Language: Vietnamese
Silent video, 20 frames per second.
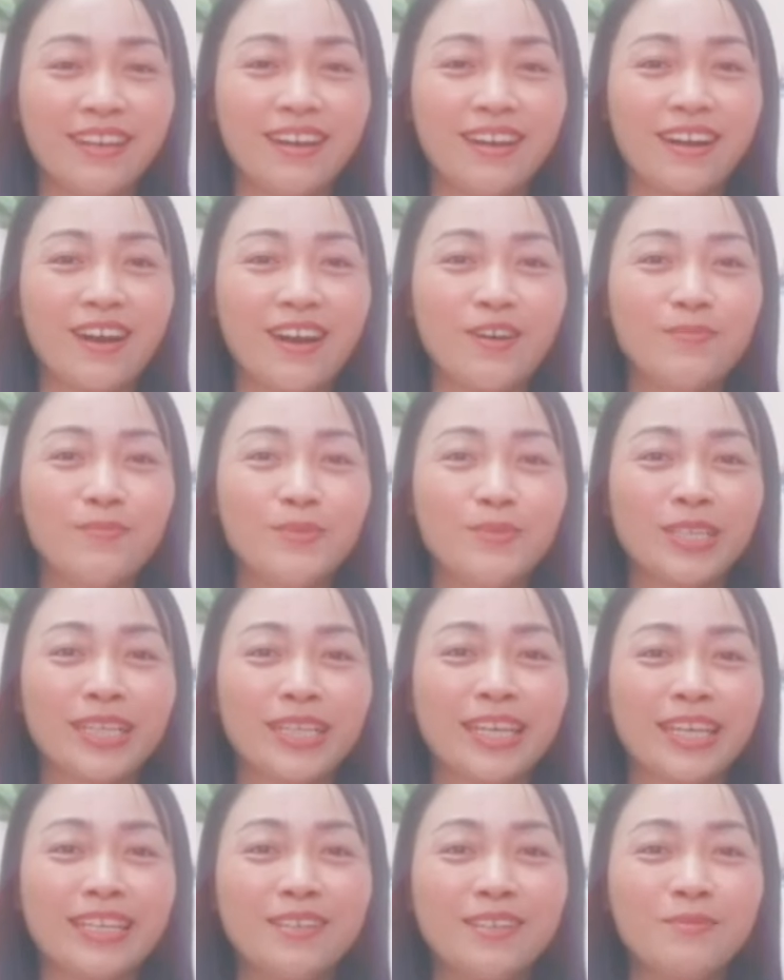có một
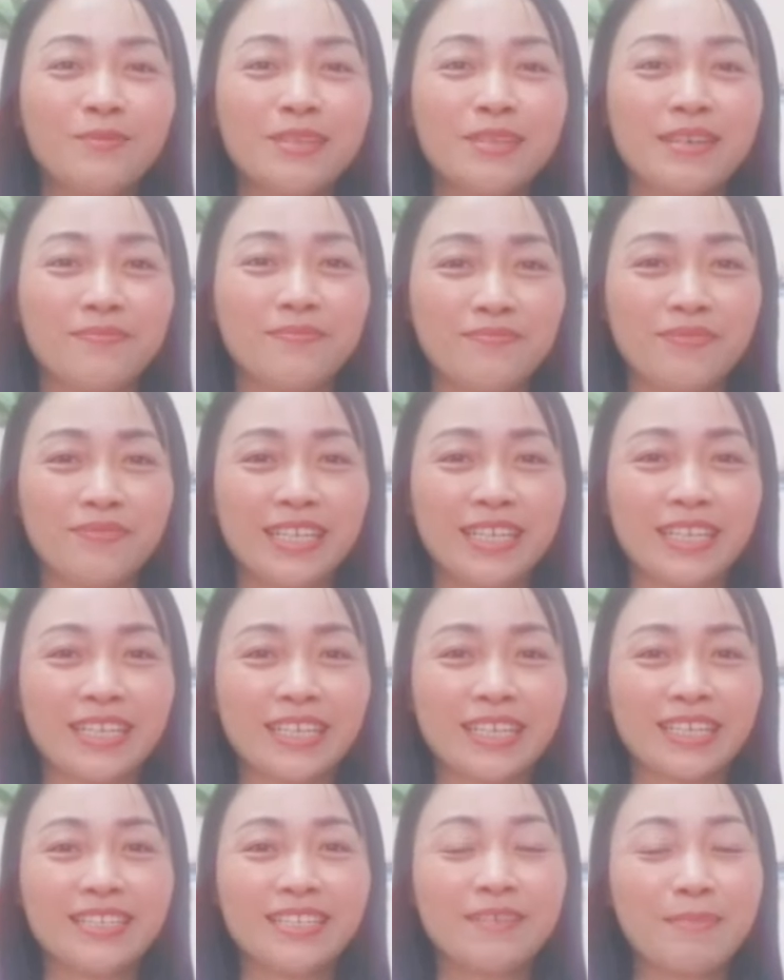cái thông điệp
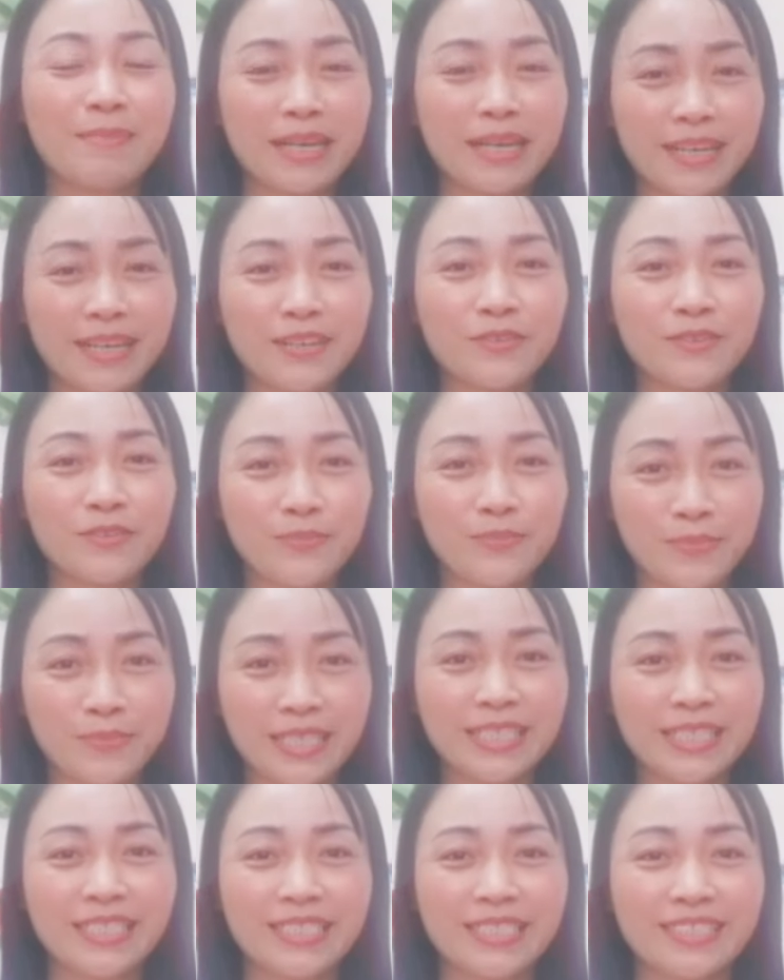về cái người bạn đời của
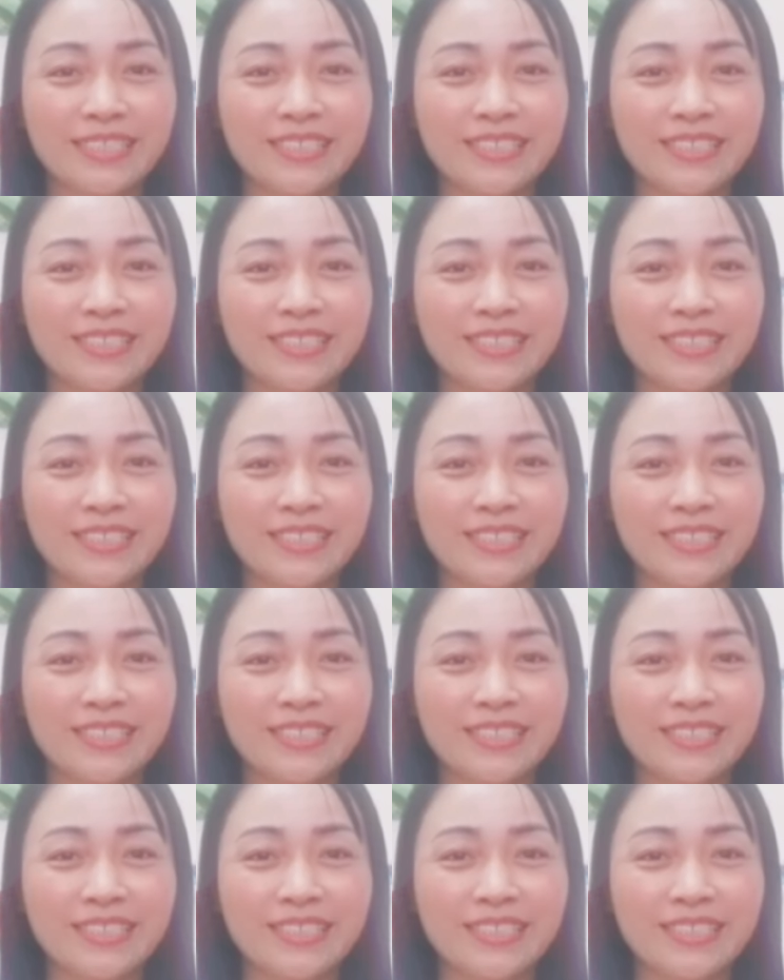mình